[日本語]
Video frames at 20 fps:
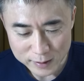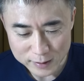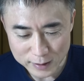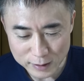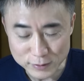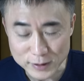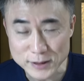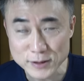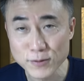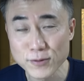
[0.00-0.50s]

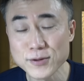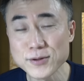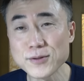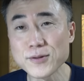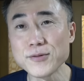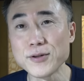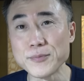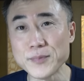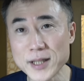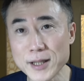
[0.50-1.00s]
なのでそういう
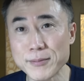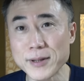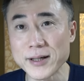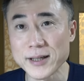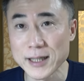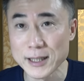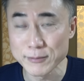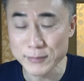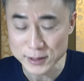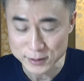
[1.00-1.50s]
人を見れば
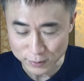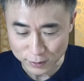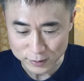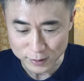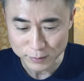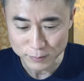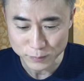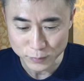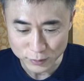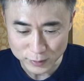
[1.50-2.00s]
分かりますよ
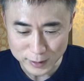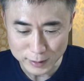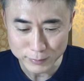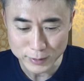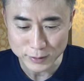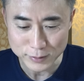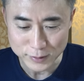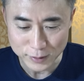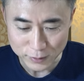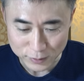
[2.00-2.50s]

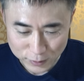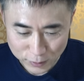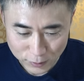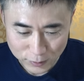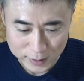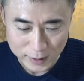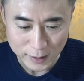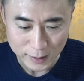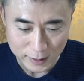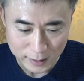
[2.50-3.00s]
ボディービルっていう
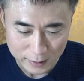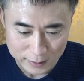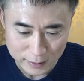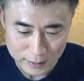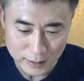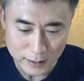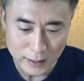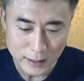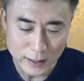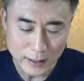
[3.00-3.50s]
競技だから
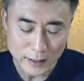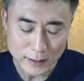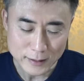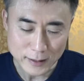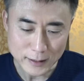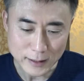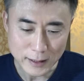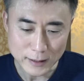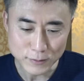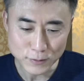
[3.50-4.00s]
ね
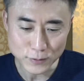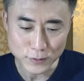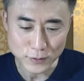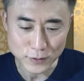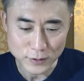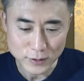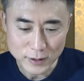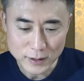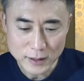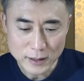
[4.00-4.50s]
だけ
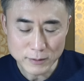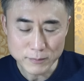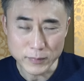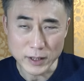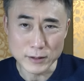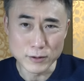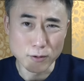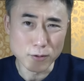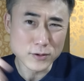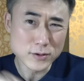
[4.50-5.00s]
ど、
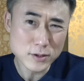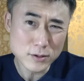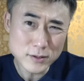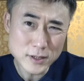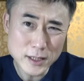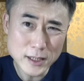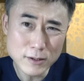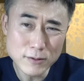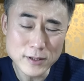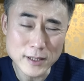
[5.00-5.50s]
まあ、60
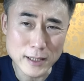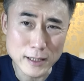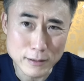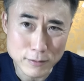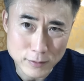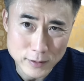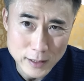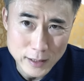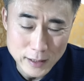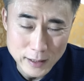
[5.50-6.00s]
キロ台
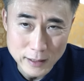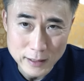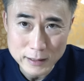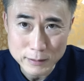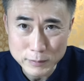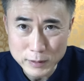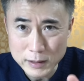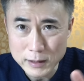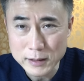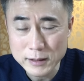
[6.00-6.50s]
のね
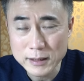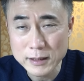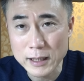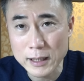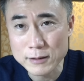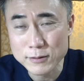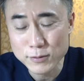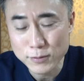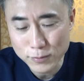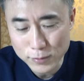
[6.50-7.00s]

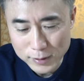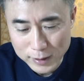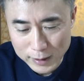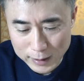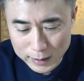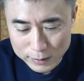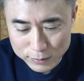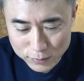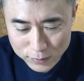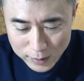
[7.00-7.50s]
格闘
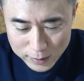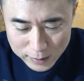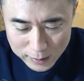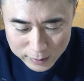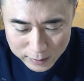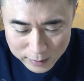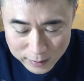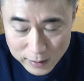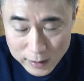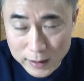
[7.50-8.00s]
家の
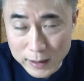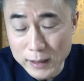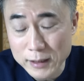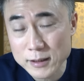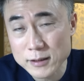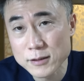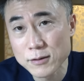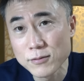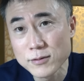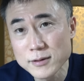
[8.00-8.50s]
方って
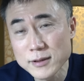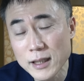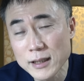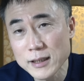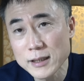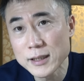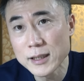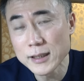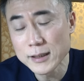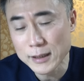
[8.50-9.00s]
そんな
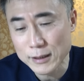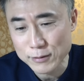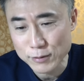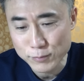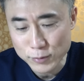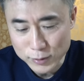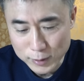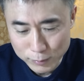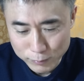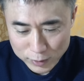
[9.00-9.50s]
に筋肉
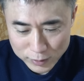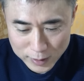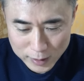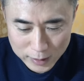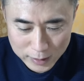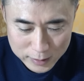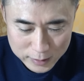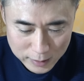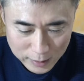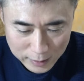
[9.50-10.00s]

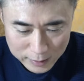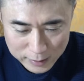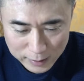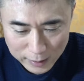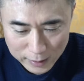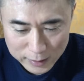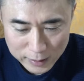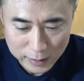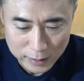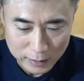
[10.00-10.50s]
ムキムキじゃ
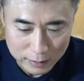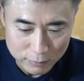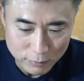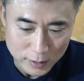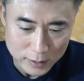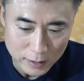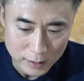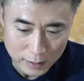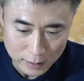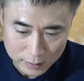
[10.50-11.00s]
ない
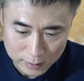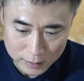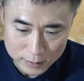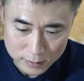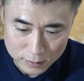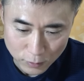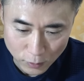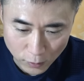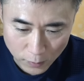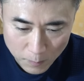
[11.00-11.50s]
わけで
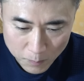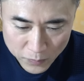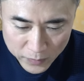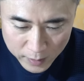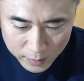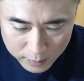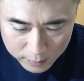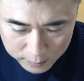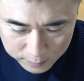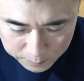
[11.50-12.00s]
すよ。
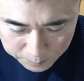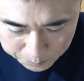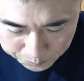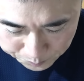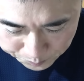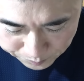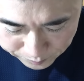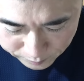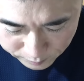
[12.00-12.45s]
うん、